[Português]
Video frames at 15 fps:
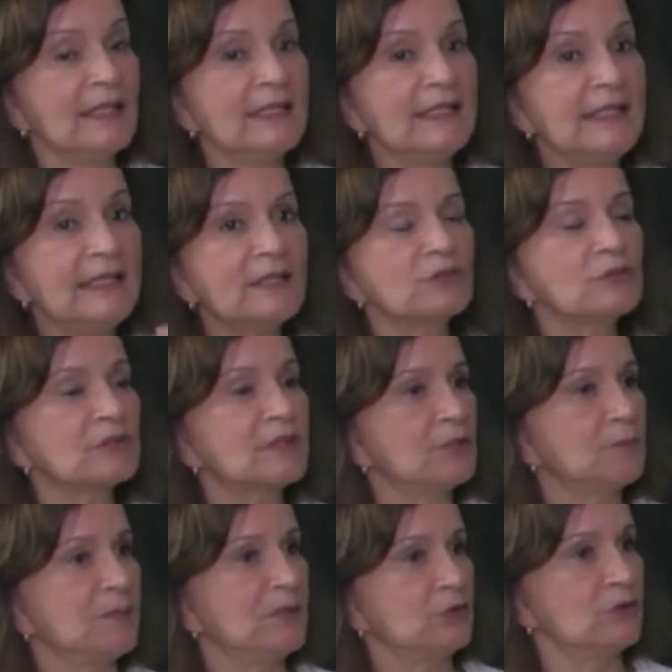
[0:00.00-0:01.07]
E isso que
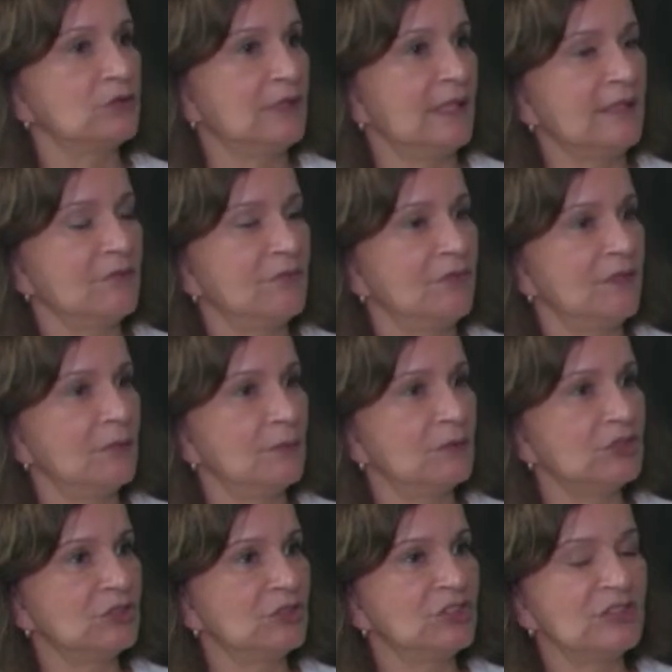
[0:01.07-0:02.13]
as pessoas têm que ver
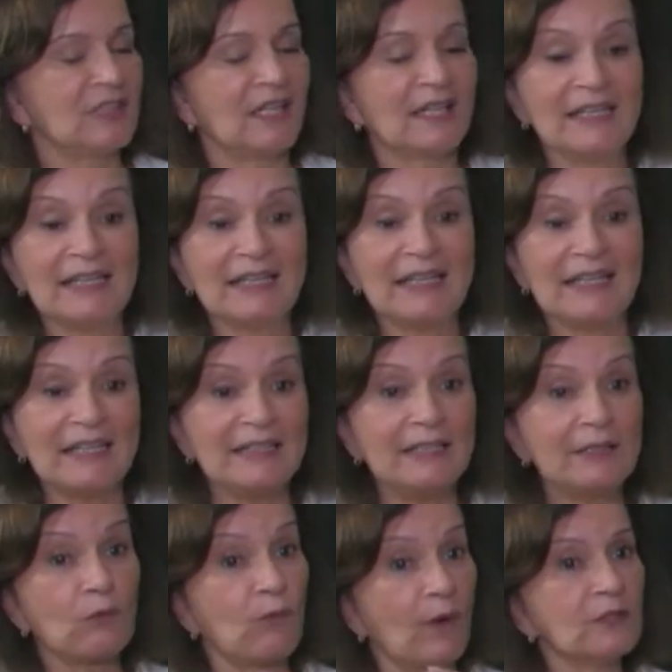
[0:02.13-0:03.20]
hoje em dia.
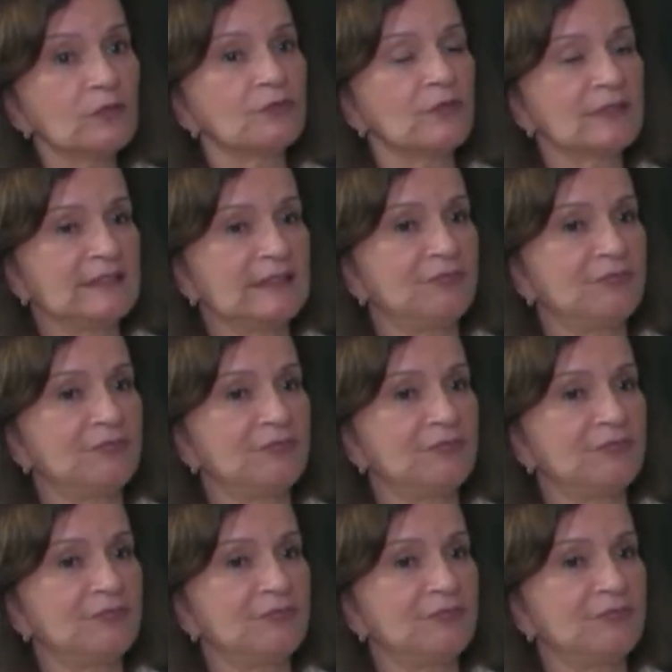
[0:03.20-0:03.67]
E quando você